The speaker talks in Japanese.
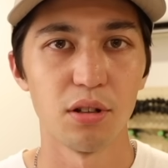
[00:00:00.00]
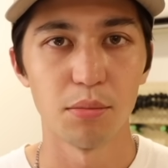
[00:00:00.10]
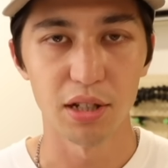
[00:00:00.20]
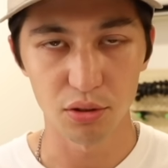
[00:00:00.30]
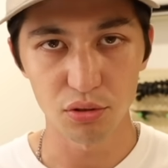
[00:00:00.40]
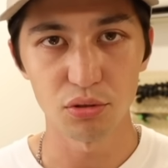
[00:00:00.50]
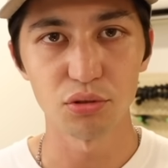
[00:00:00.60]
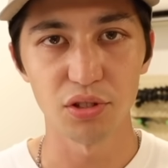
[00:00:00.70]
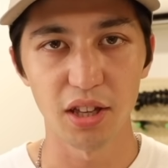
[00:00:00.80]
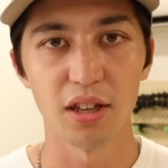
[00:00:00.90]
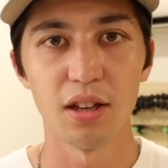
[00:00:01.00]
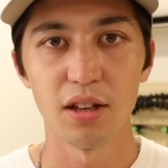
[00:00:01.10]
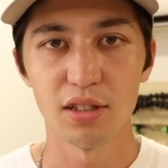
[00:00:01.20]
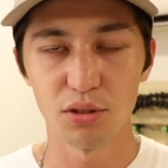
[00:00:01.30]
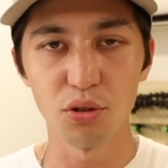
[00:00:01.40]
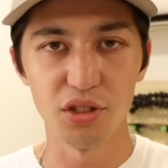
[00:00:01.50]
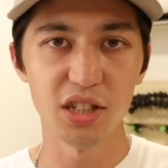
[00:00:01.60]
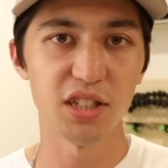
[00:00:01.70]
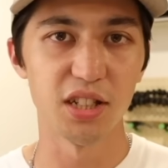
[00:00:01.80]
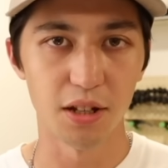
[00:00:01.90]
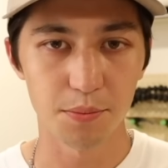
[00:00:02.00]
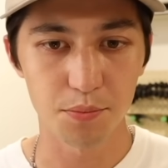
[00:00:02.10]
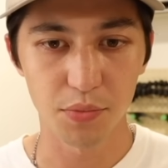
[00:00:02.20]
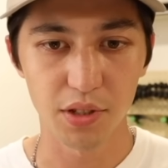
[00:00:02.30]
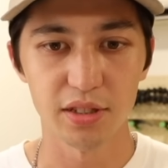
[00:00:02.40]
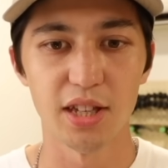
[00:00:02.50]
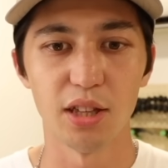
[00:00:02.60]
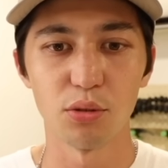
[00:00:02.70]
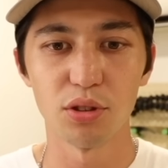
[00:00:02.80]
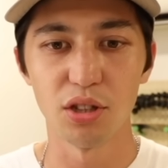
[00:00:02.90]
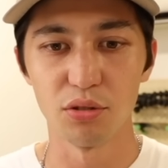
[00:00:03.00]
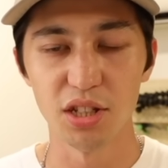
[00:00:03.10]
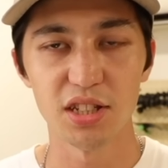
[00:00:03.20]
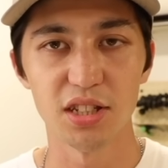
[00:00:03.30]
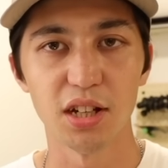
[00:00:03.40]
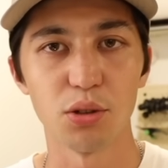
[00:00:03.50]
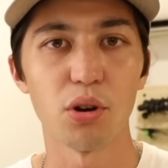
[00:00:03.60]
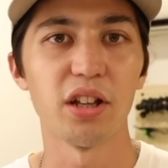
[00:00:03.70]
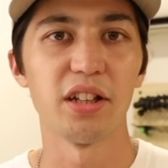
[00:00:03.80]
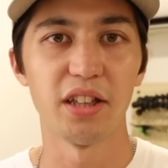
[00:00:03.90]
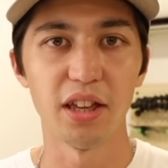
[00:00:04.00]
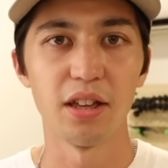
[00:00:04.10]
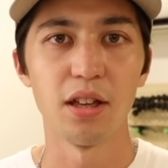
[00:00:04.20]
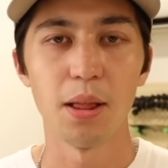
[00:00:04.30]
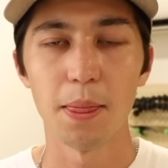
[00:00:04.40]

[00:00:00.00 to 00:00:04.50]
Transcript: まあ、そうすることですごいニッチなスケートっていうニッチな業界内で、